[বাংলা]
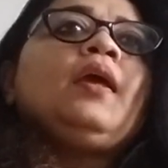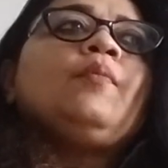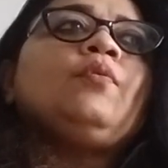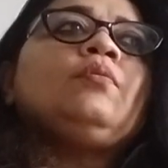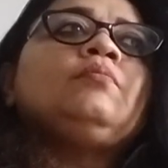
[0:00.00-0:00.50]

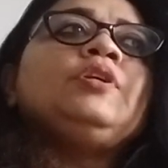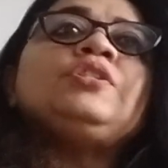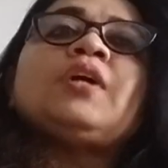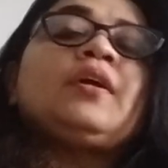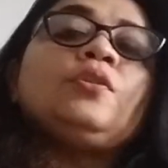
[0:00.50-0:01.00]
এবং
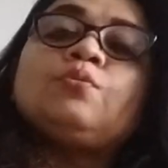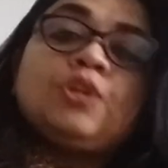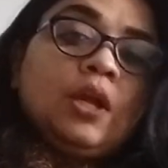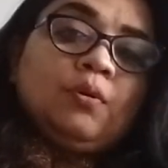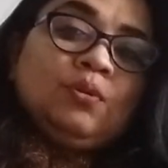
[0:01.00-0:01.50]
ইচ্ছাকৃত
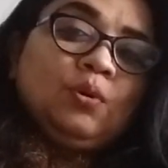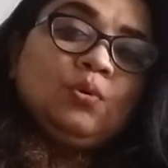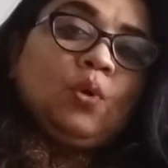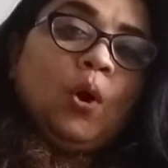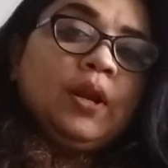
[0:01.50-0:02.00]
সে কিন্তু
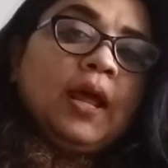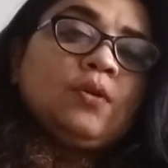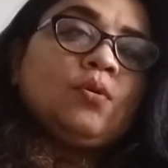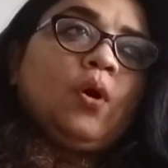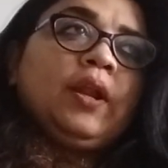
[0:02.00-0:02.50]
কোনো
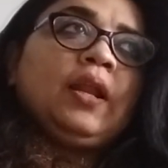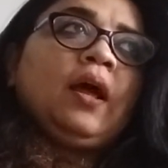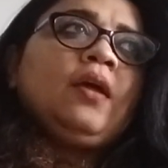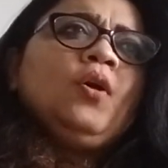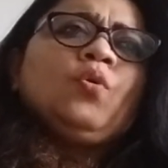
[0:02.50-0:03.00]
অন্যায়ও করে
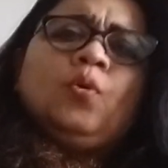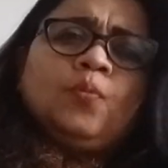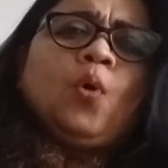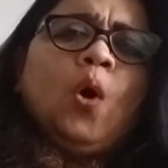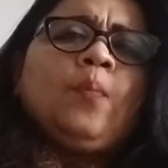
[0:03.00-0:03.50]
না খুব
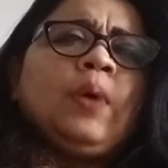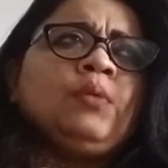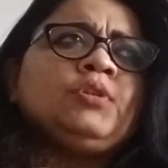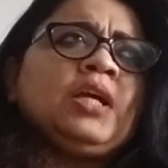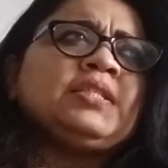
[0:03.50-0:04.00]
কম
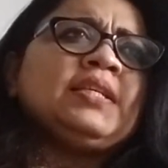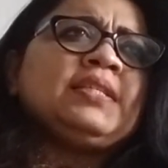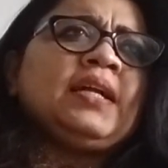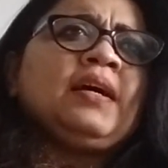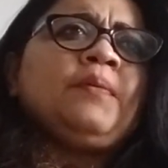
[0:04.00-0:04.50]
মানুষ আছে
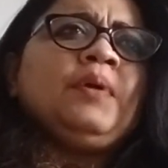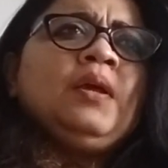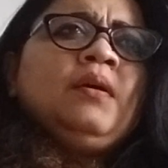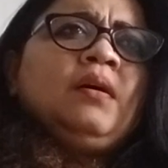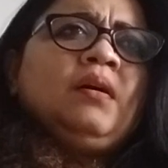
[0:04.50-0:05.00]
যারা
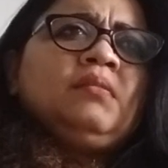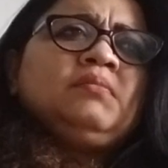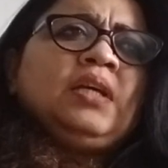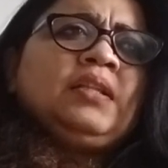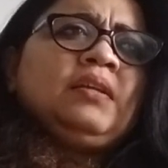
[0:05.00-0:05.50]

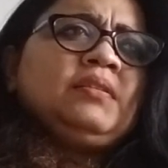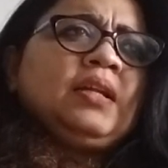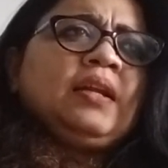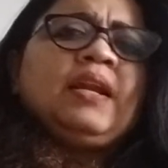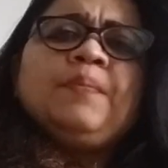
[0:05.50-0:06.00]
যাদের
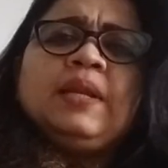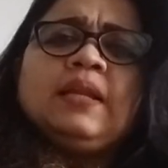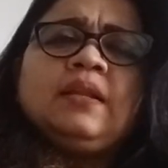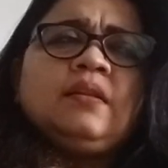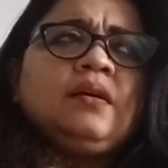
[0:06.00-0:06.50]
যারা
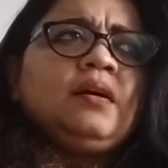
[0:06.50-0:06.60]
ক্রিমিনাল